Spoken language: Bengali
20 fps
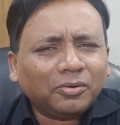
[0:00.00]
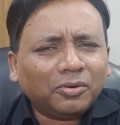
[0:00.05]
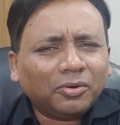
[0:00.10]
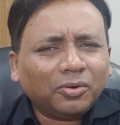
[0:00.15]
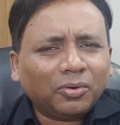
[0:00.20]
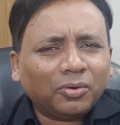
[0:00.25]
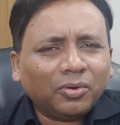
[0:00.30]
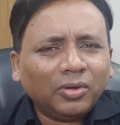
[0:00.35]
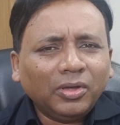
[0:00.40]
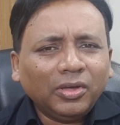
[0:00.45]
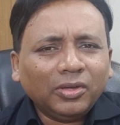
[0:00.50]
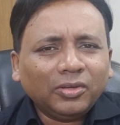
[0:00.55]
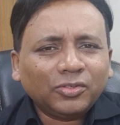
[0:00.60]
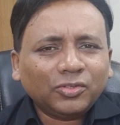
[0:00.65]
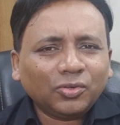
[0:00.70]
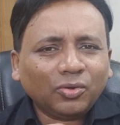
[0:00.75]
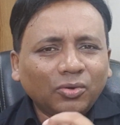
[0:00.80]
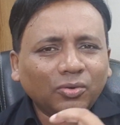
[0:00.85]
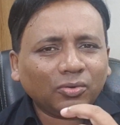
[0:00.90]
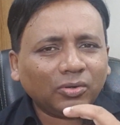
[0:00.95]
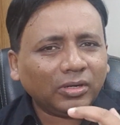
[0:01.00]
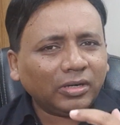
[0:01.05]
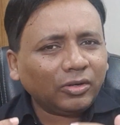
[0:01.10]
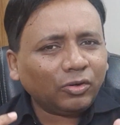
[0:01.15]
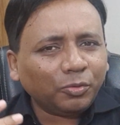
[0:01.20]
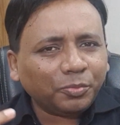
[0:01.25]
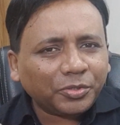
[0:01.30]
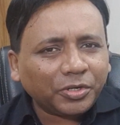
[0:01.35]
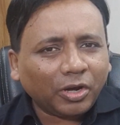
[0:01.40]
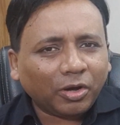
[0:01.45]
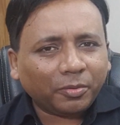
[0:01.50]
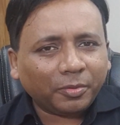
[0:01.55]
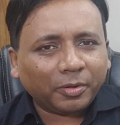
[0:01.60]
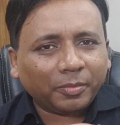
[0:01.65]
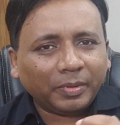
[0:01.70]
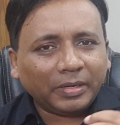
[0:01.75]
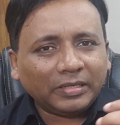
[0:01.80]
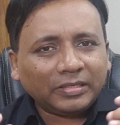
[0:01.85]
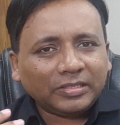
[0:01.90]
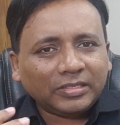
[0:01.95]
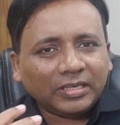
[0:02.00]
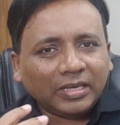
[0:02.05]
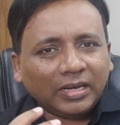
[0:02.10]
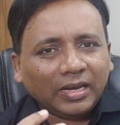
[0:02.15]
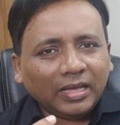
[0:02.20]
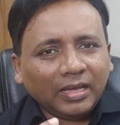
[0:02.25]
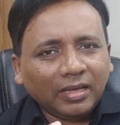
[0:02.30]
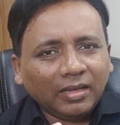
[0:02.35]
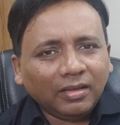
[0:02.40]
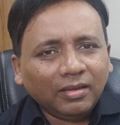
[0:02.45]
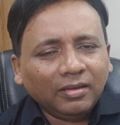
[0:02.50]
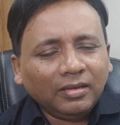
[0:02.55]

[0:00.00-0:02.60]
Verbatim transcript: ডোন্ট নো সো এটা খুব স্বাভাবিক মানে চেনা